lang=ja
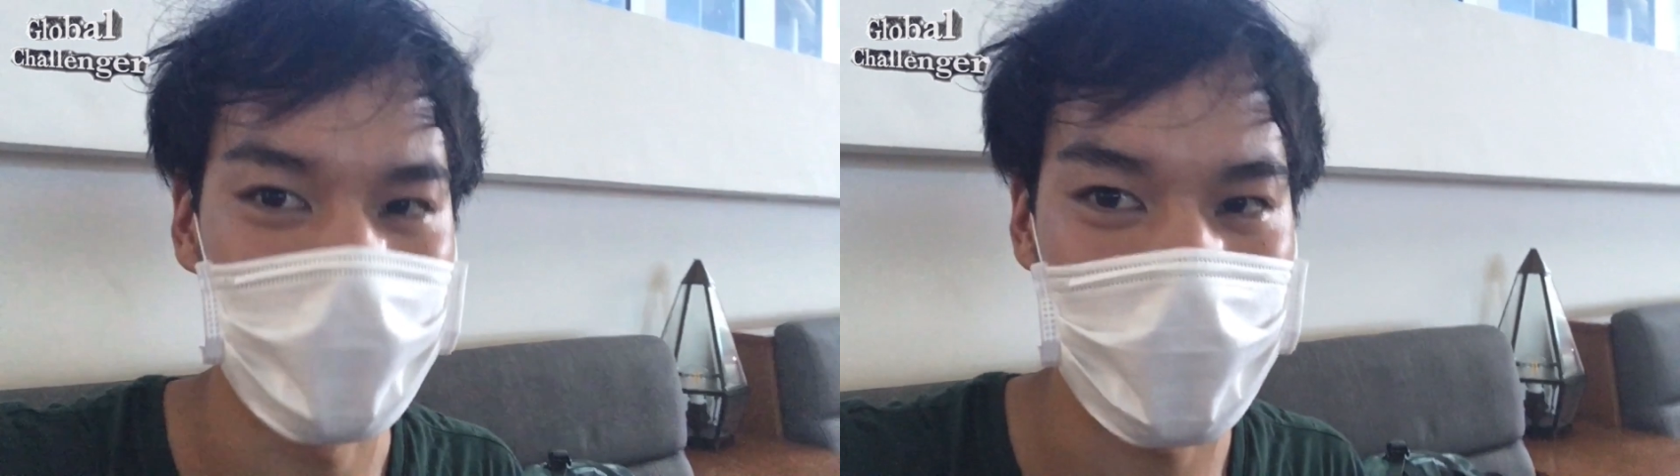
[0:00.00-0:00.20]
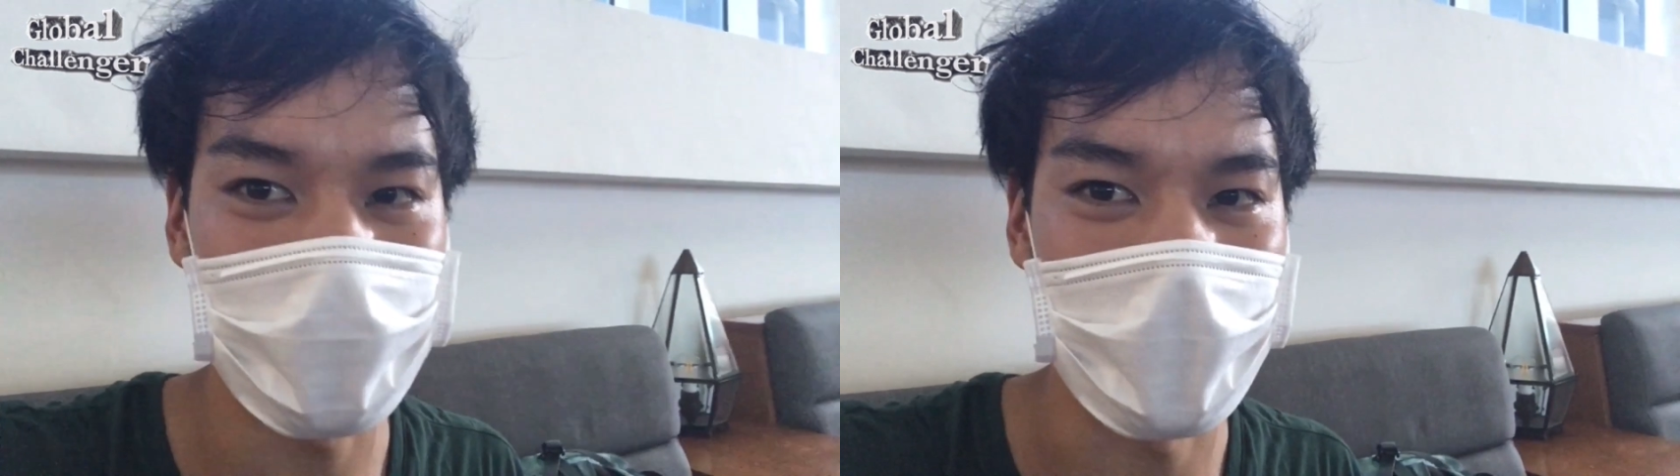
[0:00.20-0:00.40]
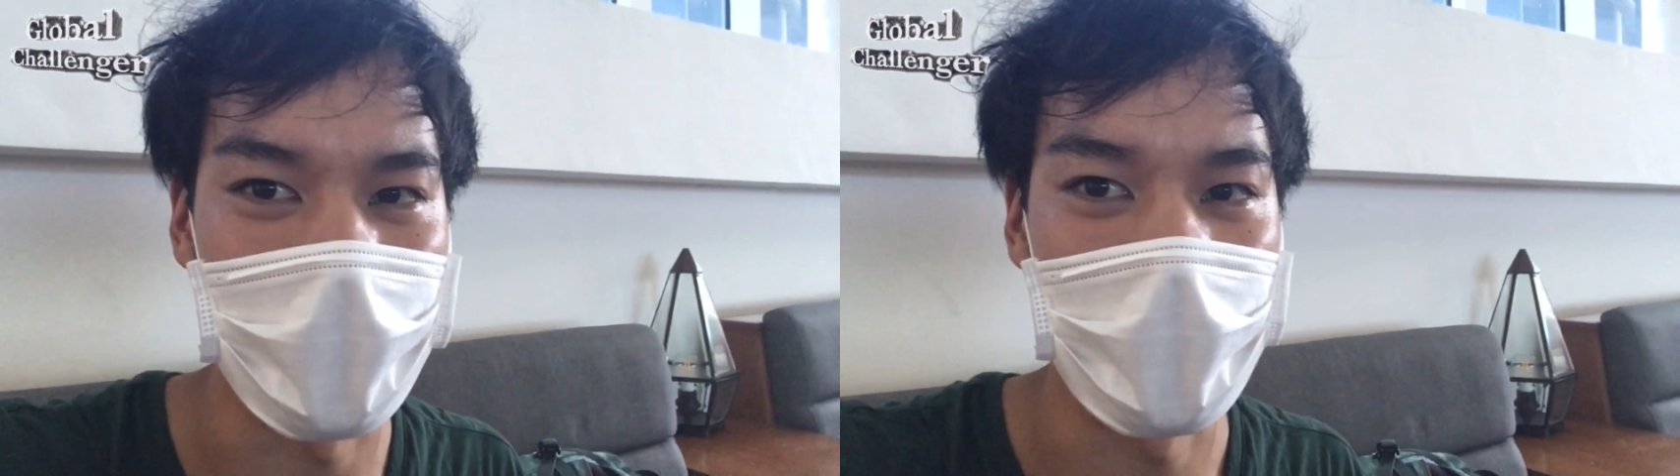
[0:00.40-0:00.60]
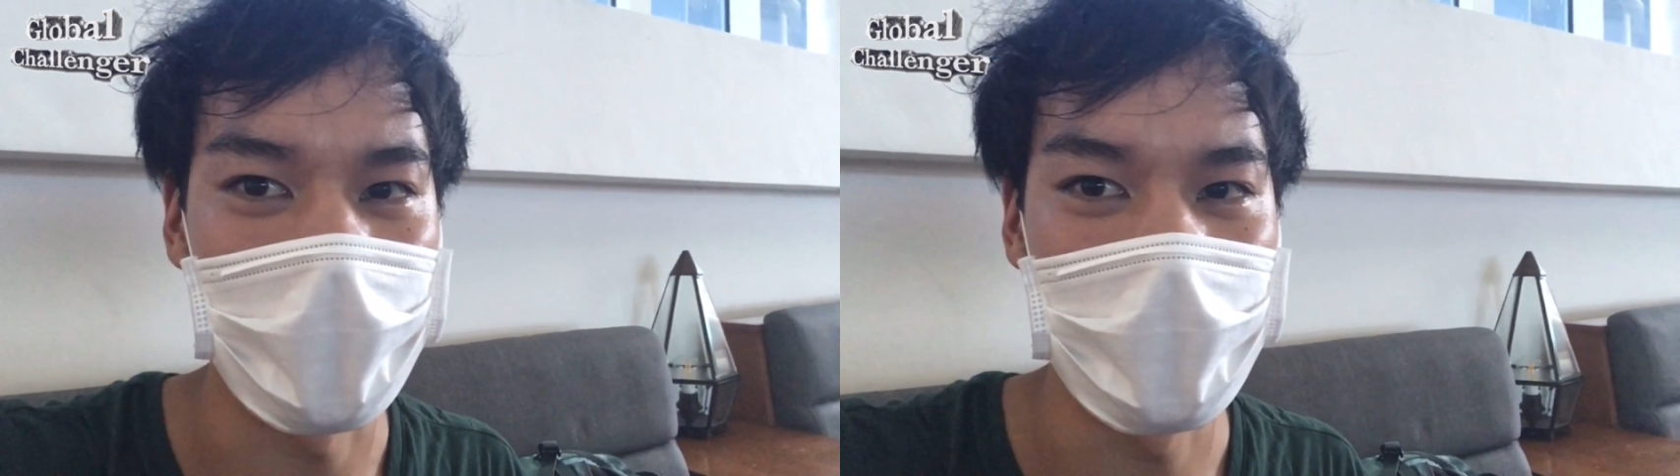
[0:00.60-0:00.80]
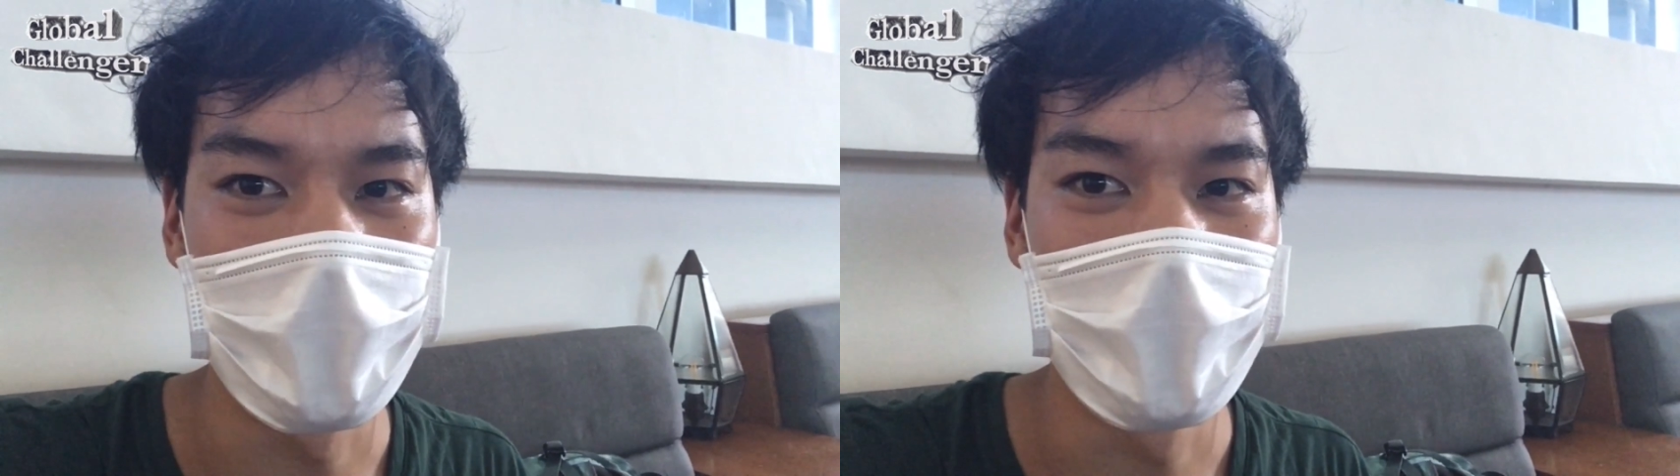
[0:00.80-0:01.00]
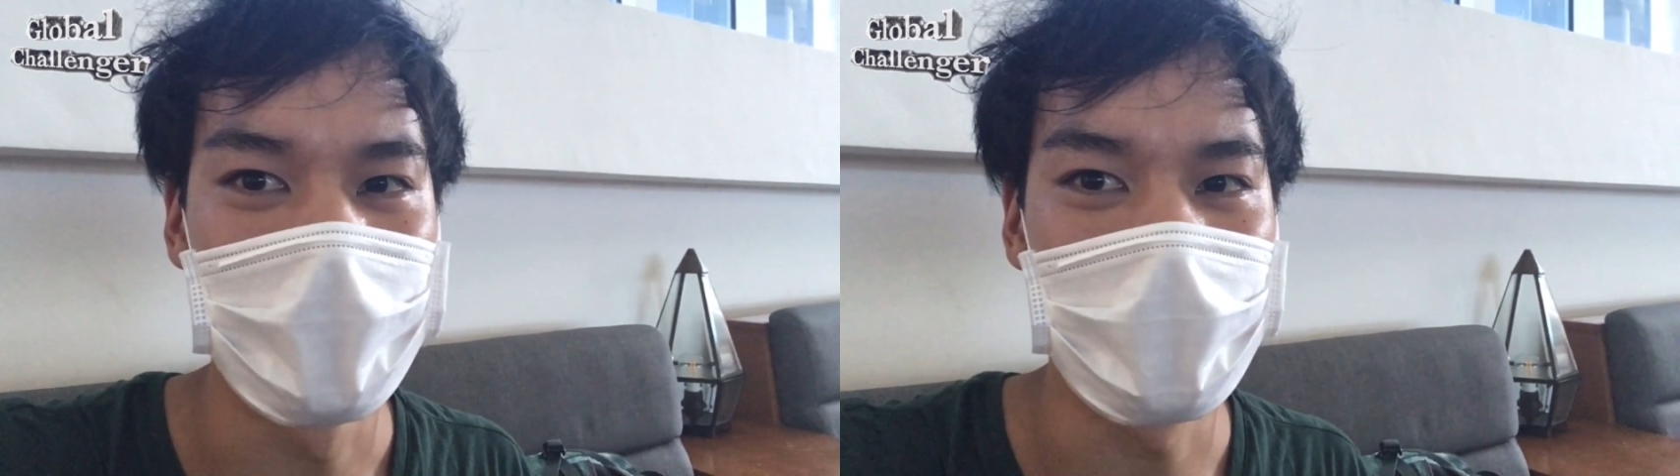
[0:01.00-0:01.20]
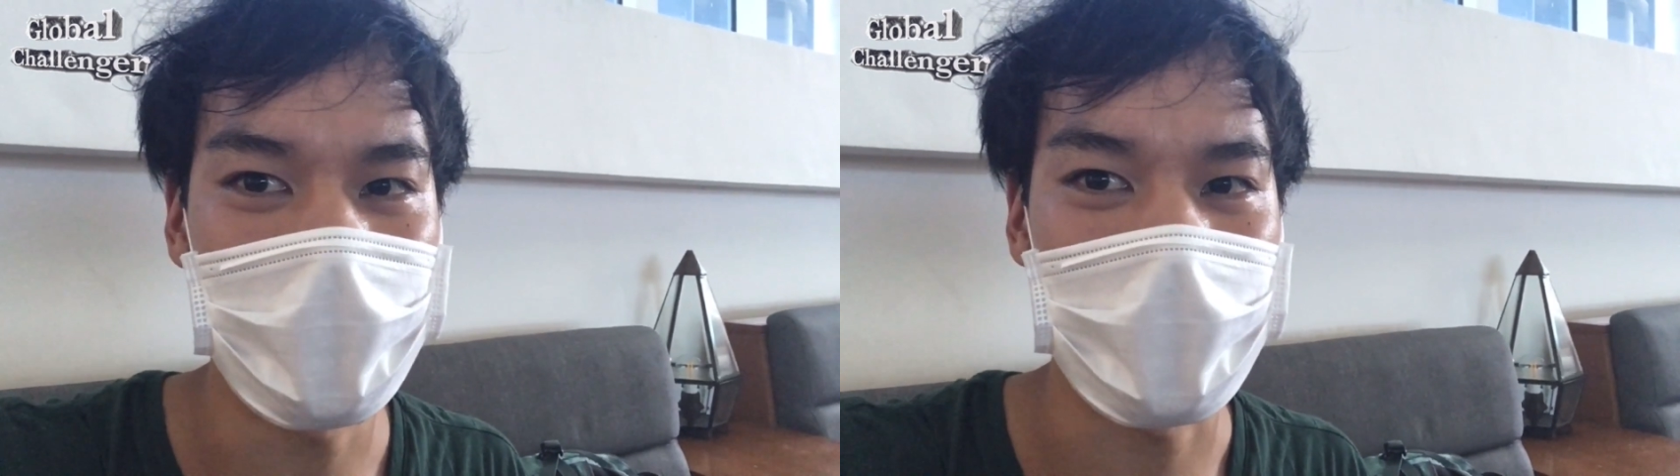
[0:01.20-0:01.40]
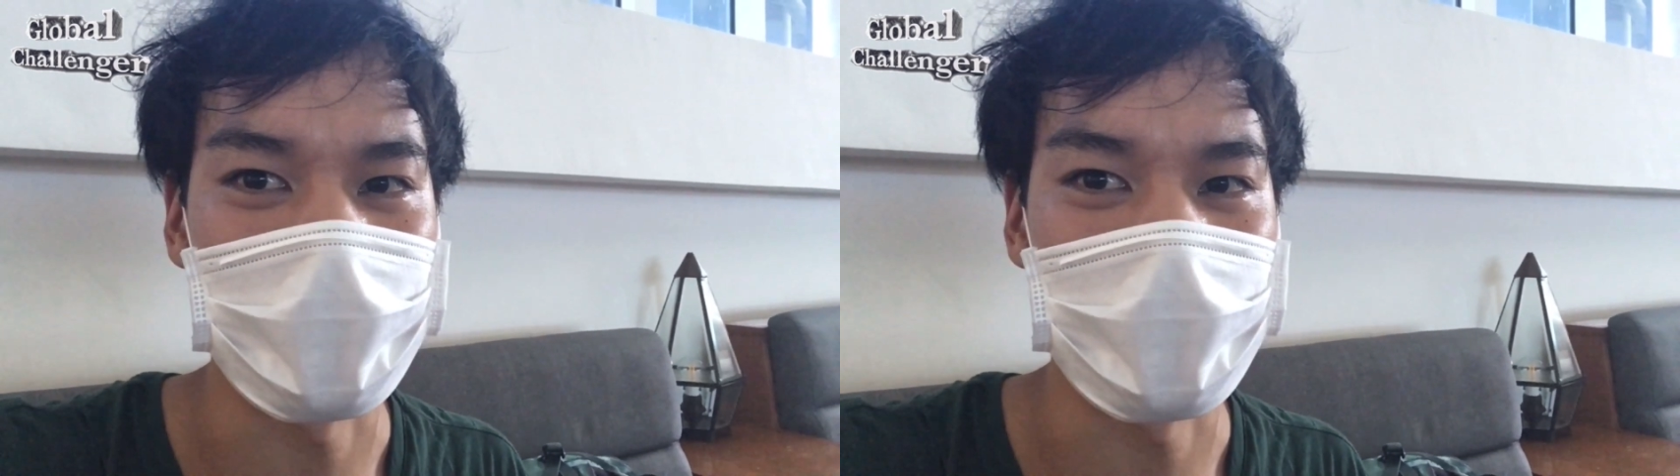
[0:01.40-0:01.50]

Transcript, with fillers: 行動してるんですけども、